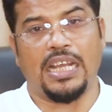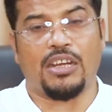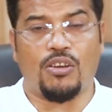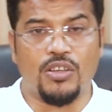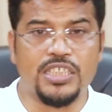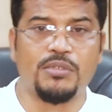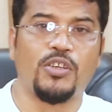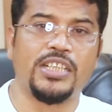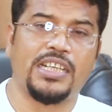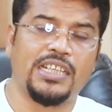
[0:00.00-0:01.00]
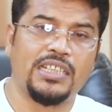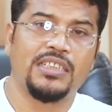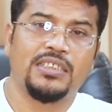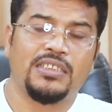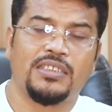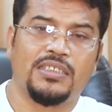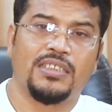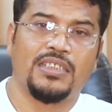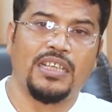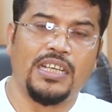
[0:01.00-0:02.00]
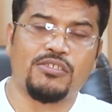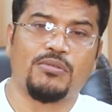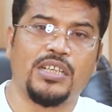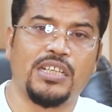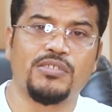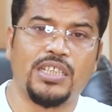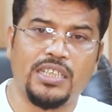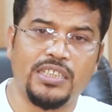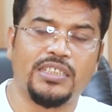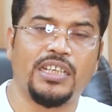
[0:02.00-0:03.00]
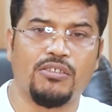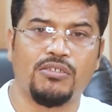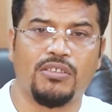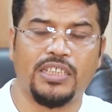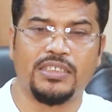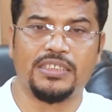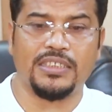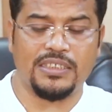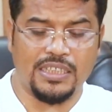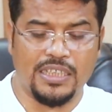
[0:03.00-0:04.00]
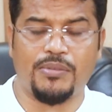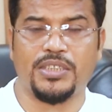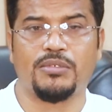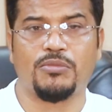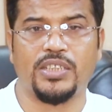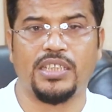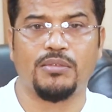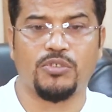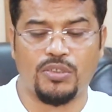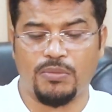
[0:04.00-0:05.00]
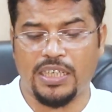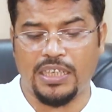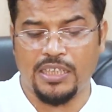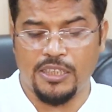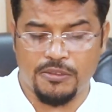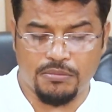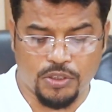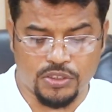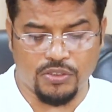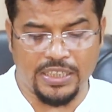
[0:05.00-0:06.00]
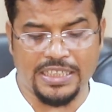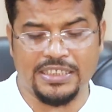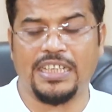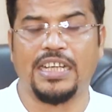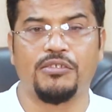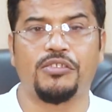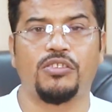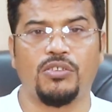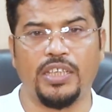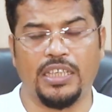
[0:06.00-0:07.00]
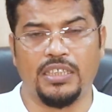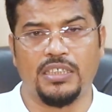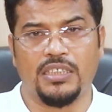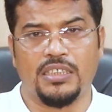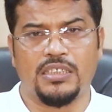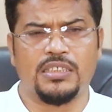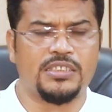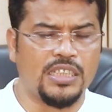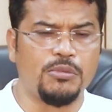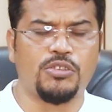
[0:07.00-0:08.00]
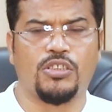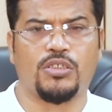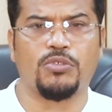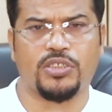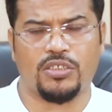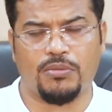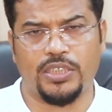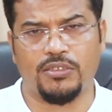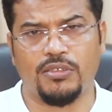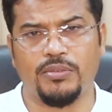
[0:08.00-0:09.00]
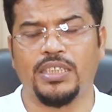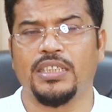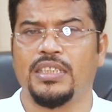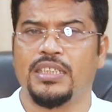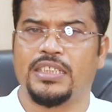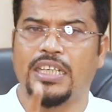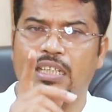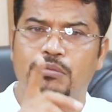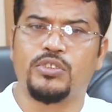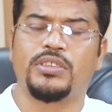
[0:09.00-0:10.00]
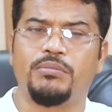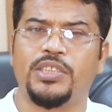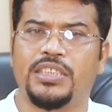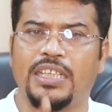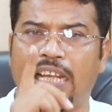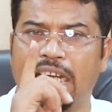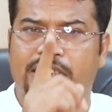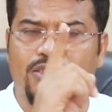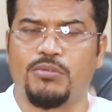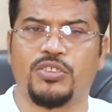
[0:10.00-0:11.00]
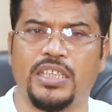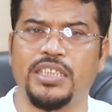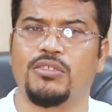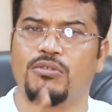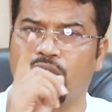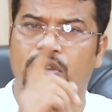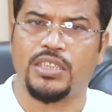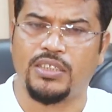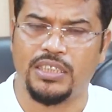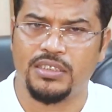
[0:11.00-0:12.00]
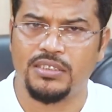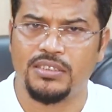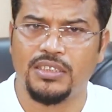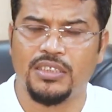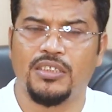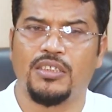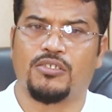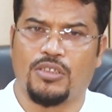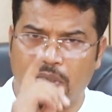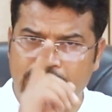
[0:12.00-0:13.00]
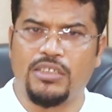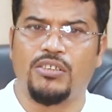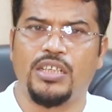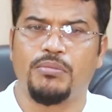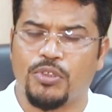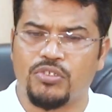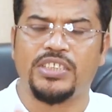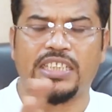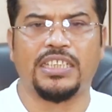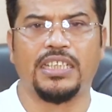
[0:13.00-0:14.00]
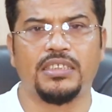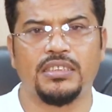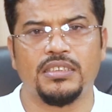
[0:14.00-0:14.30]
এক হজের ময়দানে আল্লাহ সুবাহ নির্ধারণ করলেন যে আরাফাতের ময়দানে মুসলমানরা বছরে এক জায়গায় একত্রিত হয়ে যাবতীয় সমস্যার সমাধান করবে সেখানে মুসলিম বিশ্বের একটা সমস্যা নিয়ে কোনো কথা হয় সমাধান হয় প্রশ্নই আসে না